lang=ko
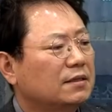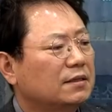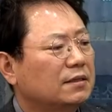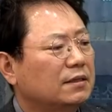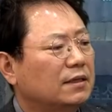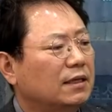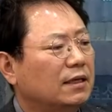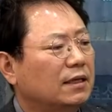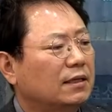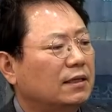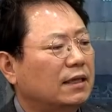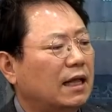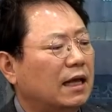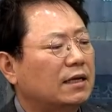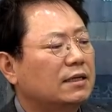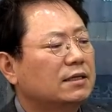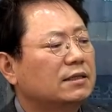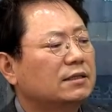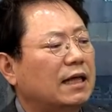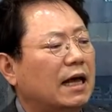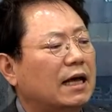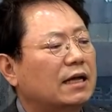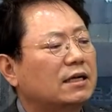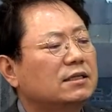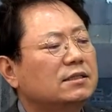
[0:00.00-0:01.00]
네, 다른,
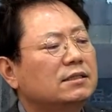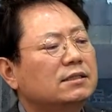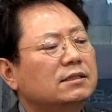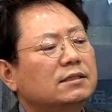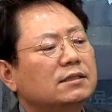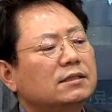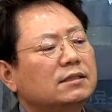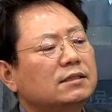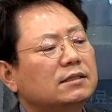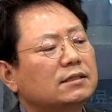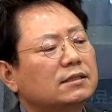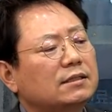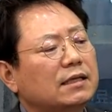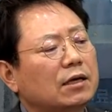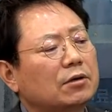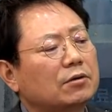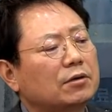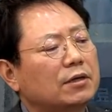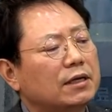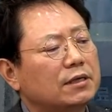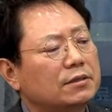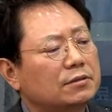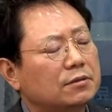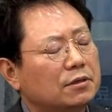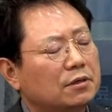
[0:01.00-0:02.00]
다른
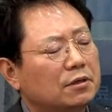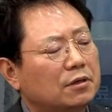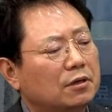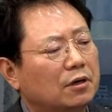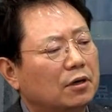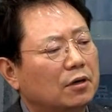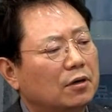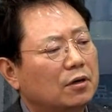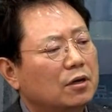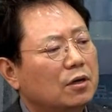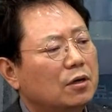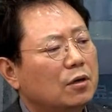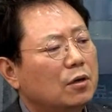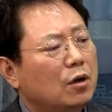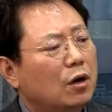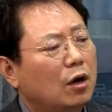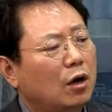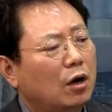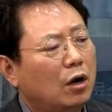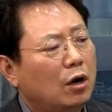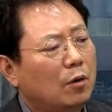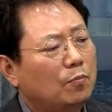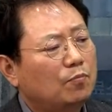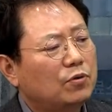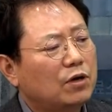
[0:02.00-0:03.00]
사건에서
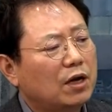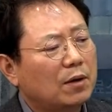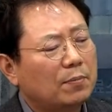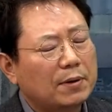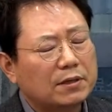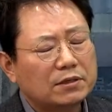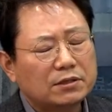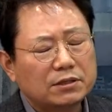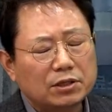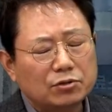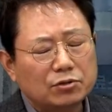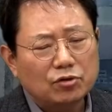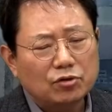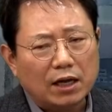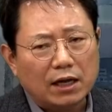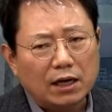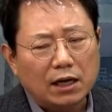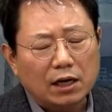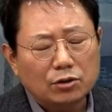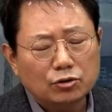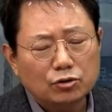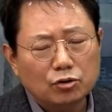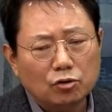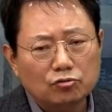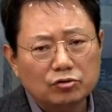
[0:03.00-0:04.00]
어, 블랙박스 안
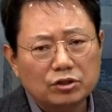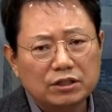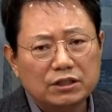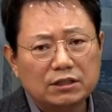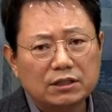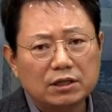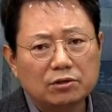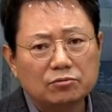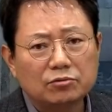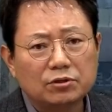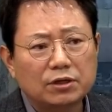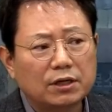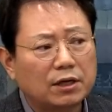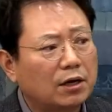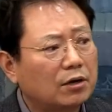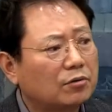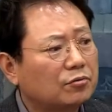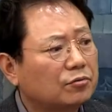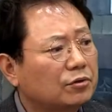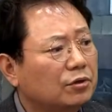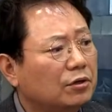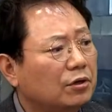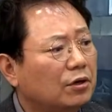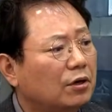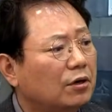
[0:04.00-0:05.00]
하는 경우도 있다고
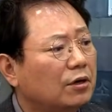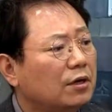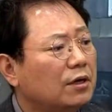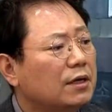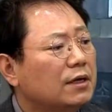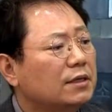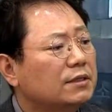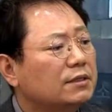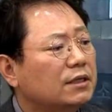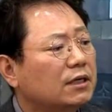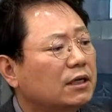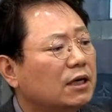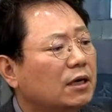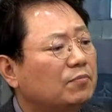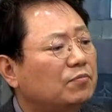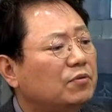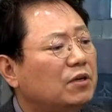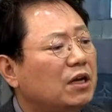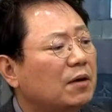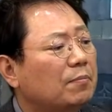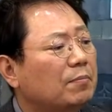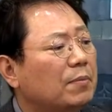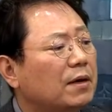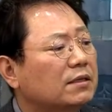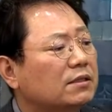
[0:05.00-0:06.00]
그래갖고요. 제가
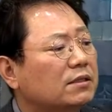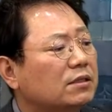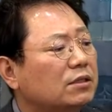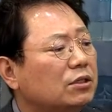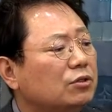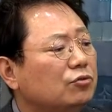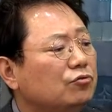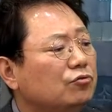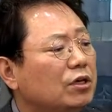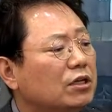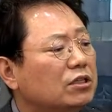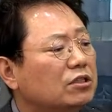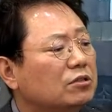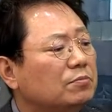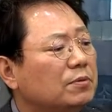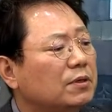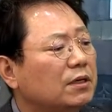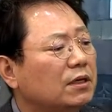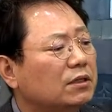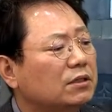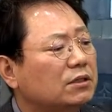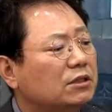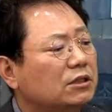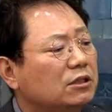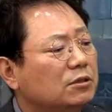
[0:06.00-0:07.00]
블랙박스를
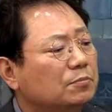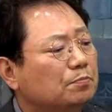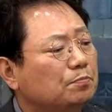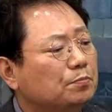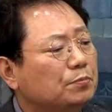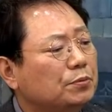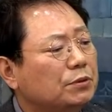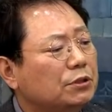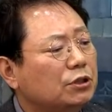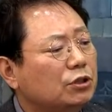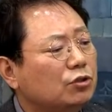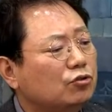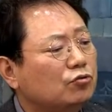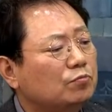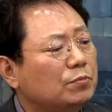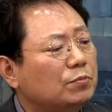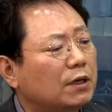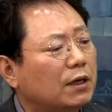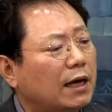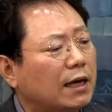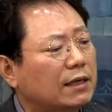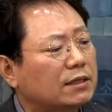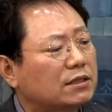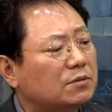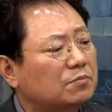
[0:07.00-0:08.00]
USB에 급히 준비해
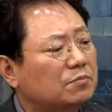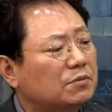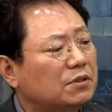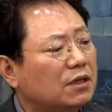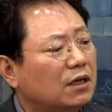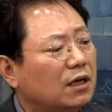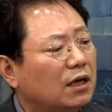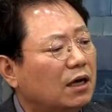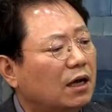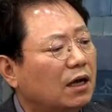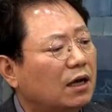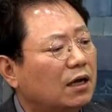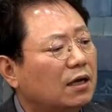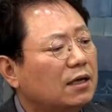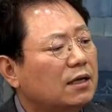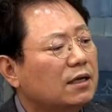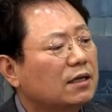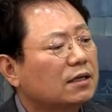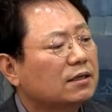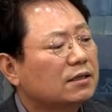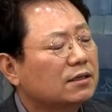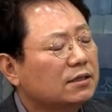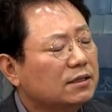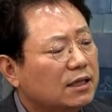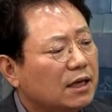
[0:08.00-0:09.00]
갔습니다.
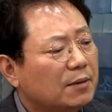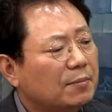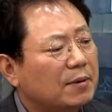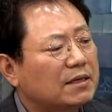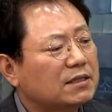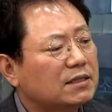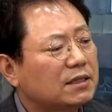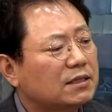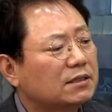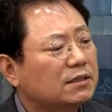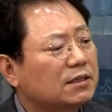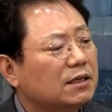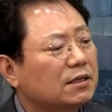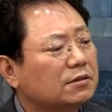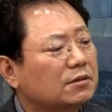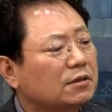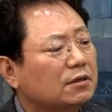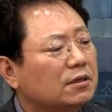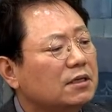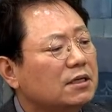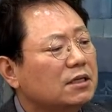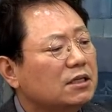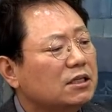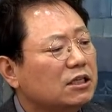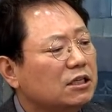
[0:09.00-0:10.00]
근데
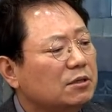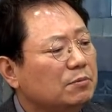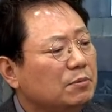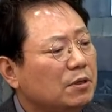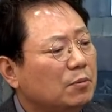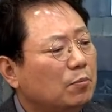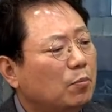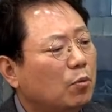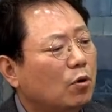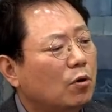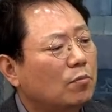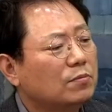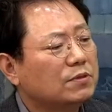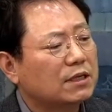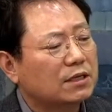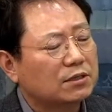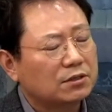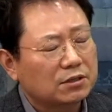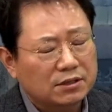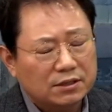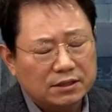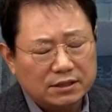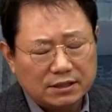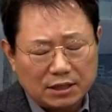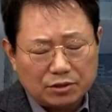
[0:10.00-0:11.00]
판사님께서 이미
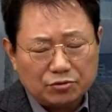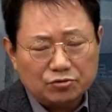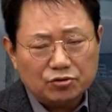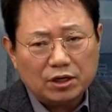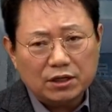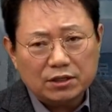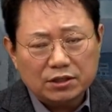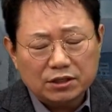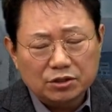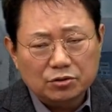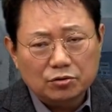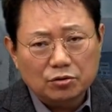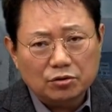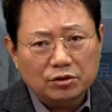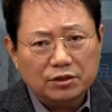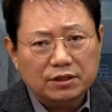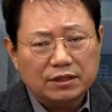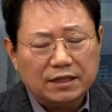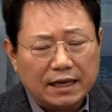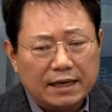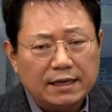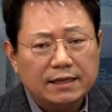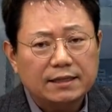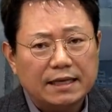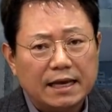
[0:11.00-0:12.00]
보험사에서 그 제출한 증거로
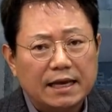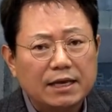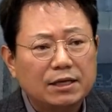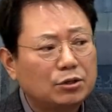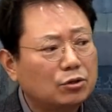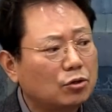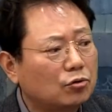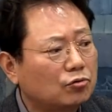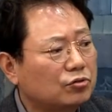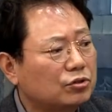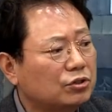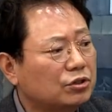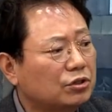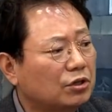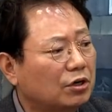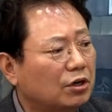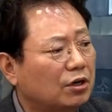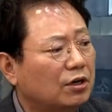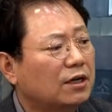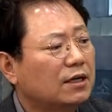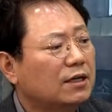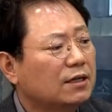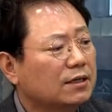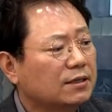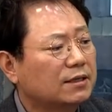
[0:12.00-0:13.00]
돼, 돼
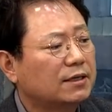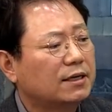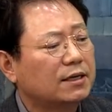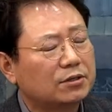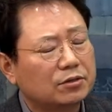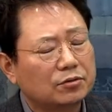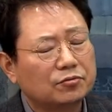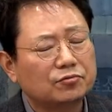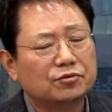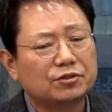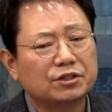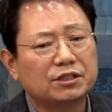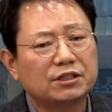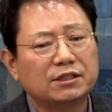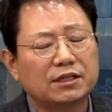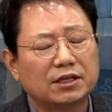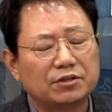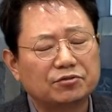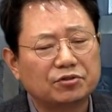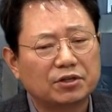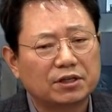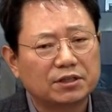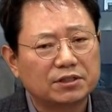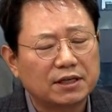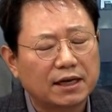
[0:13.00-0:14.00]
있더군요. 그래서 굳이
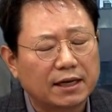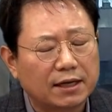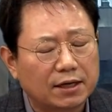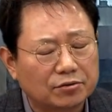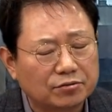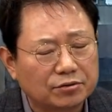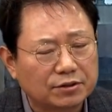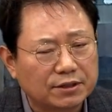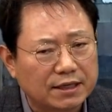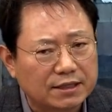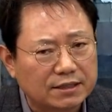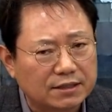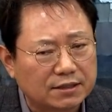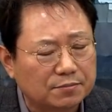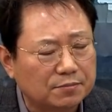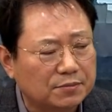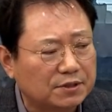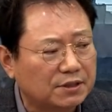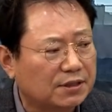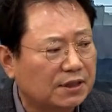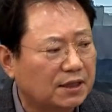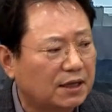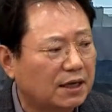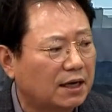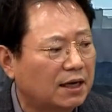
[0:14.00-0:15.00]
제출하지 않아도
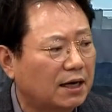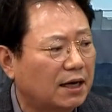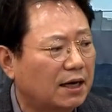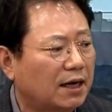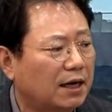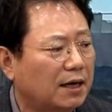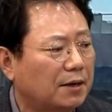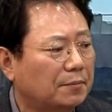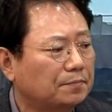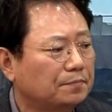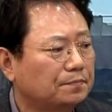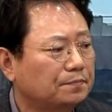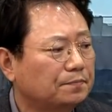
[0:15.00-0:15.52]
됐습니다.